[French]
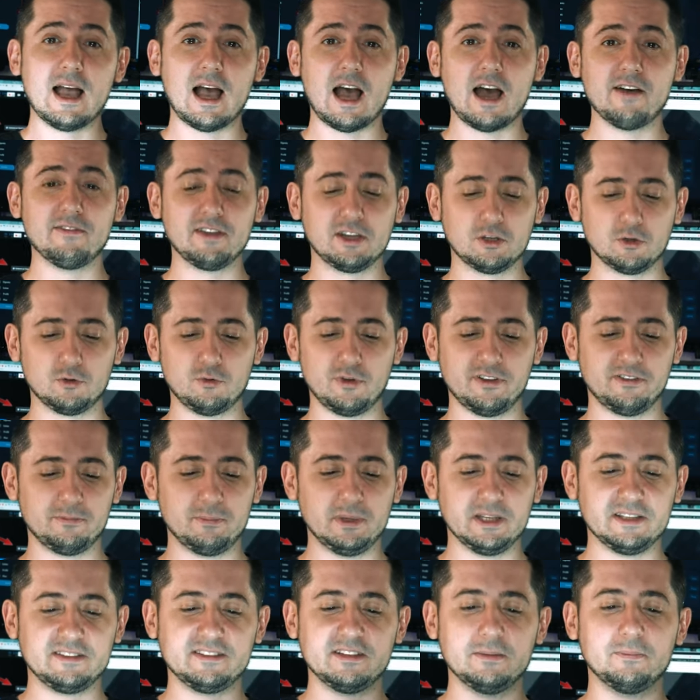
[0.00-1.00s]
avec de
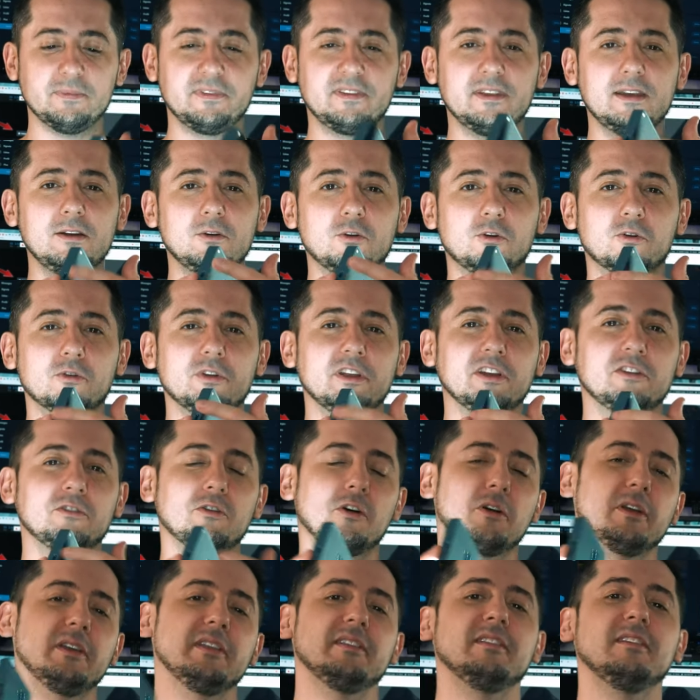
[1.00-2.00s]
l'USB type C, le
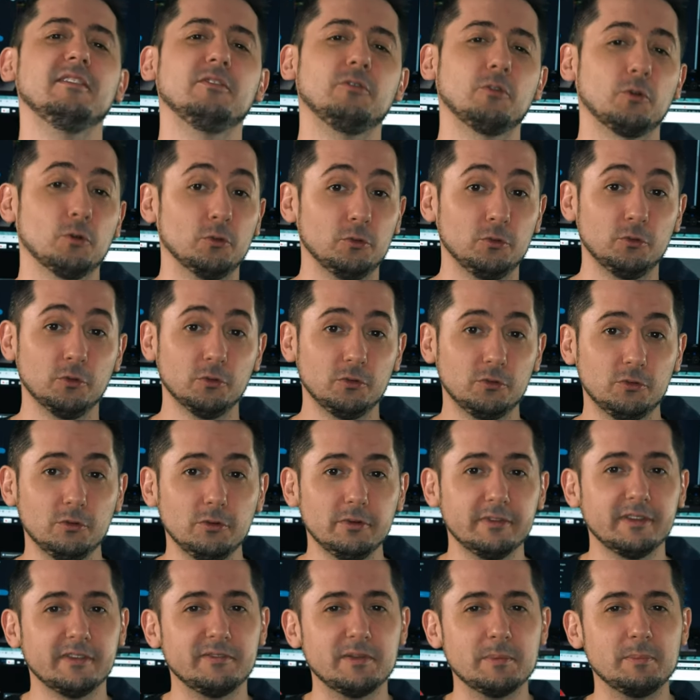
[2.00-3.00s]
connecteur est ici sur le
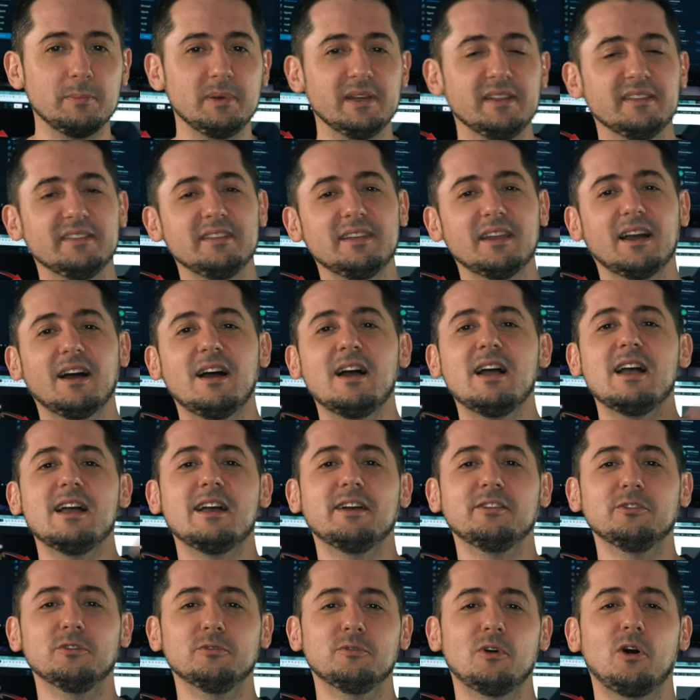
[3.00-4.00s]
dessus, ça fait plaisir
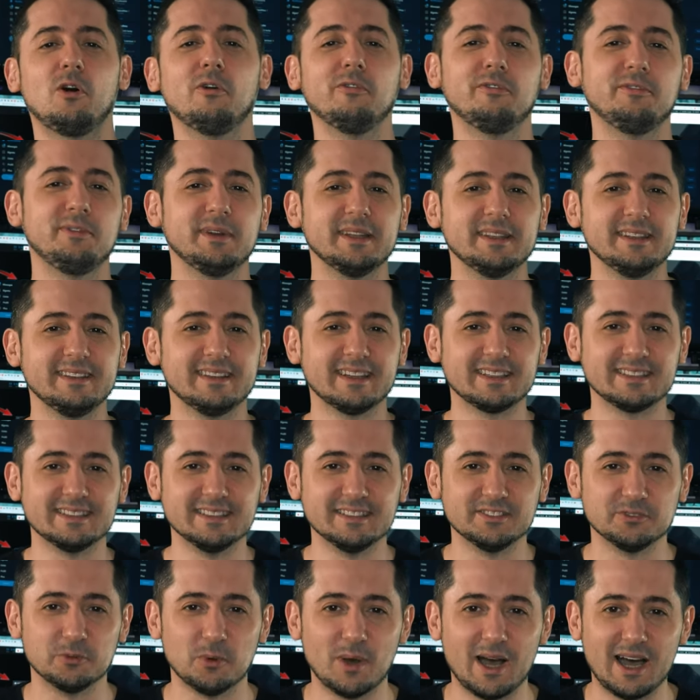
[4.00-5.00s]
de voir enfin des
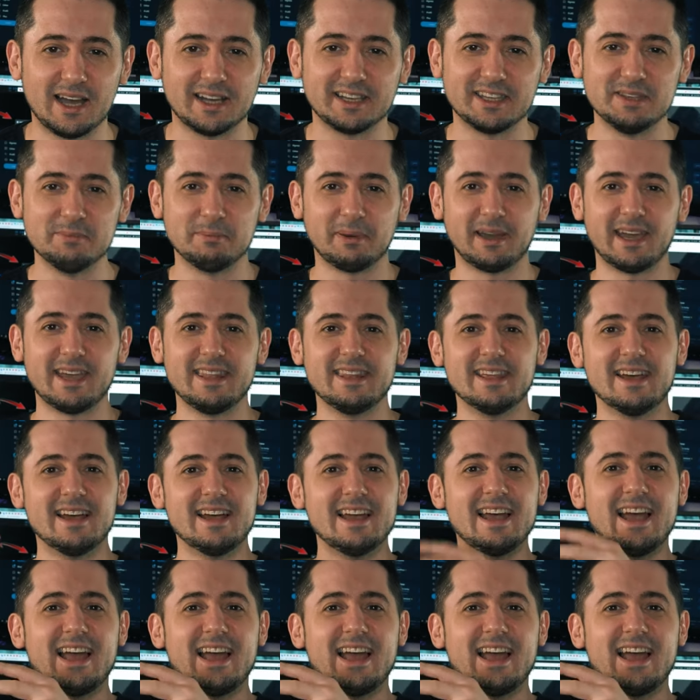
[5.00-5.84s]
accessoires qui prennent